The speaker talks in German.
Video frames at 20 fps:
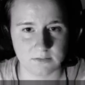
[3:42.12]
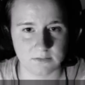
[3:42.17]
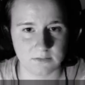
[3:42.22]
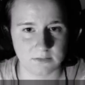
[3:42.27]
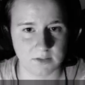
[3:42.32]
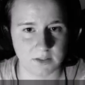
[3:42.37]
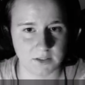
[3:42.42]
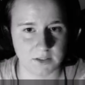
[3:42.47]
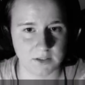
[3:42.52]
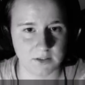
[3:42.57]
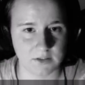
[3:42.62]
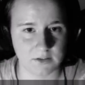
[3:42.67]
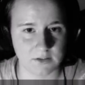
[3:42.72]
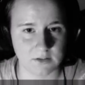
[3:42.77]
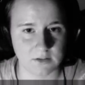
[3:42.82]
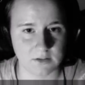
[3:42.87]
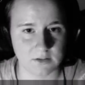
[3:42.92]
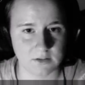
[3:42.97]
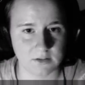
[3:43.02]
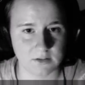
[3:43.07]
Ich hab gar
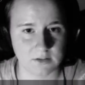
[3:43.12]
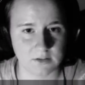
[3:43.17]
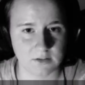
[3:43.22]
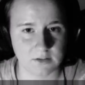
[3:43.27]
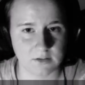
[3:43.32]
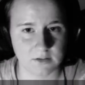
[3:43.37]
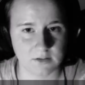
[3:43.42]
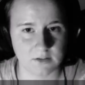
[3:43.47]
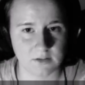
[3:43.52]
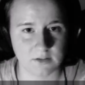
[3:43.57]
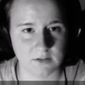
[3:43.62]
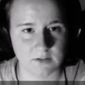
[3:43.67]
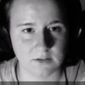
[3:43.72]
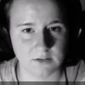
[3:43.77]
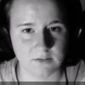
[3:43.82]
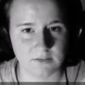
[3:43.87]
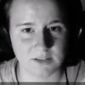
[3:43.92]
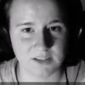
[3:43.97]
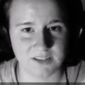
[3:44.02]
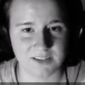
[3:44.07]
keinen Bock, ey,
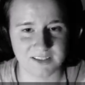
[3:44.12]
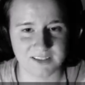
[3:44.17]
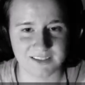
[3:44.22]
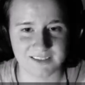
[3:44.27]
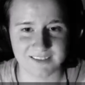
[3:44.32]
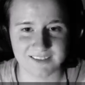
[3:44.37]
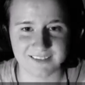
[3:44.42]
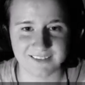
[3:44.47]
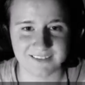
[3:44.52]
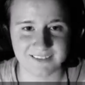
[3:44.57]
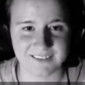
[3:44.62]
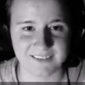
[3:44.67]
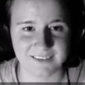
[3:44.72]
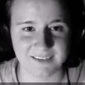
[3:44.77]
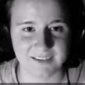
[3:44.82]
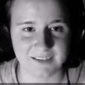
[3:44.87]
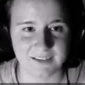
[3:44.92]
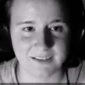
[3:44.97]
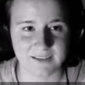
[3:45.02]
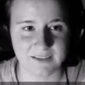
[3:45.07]
was?
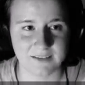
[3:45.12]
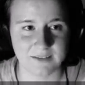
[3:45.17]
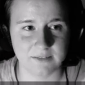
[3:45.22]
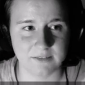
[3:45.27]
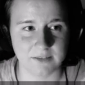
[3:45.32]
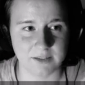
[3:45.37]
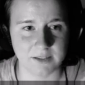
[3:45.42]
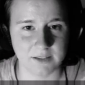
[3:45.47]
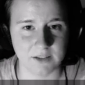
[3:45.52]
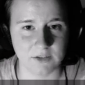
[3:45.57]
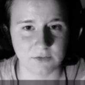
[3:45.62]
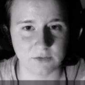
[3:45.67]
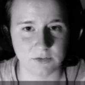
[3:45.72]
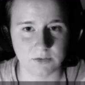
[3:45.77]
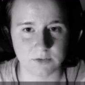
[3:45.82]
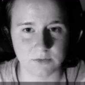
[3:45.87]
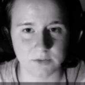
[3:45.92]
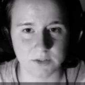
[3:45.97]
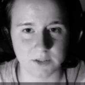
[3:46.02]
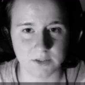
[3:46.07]
War hier nicht vorhin
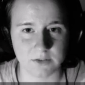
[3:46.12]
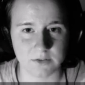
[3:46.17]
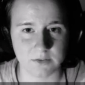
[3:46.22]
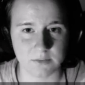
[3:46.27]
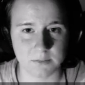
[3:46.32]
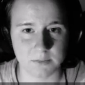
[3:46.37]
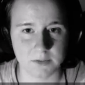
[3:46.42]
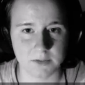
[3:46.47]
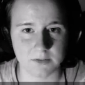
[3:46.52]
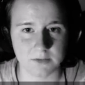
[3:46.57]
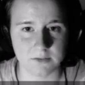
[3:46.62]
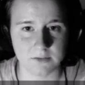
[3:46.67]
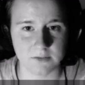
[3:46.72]
irgendwo der Zombie?